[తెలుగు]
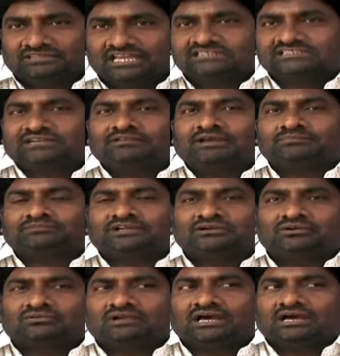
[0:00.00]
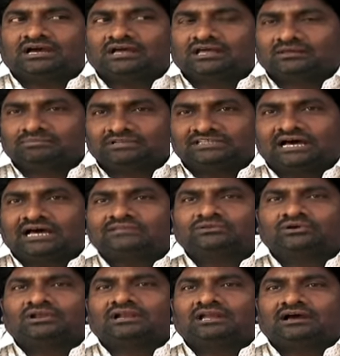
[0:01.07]
దేశవ్యాప్తంగా కూడా పెద్ద
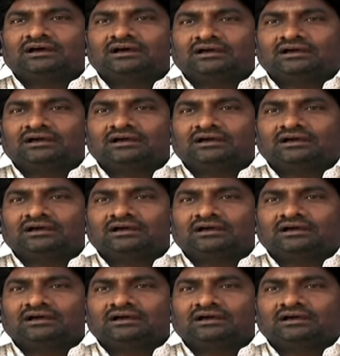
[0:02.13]
ఆందోళన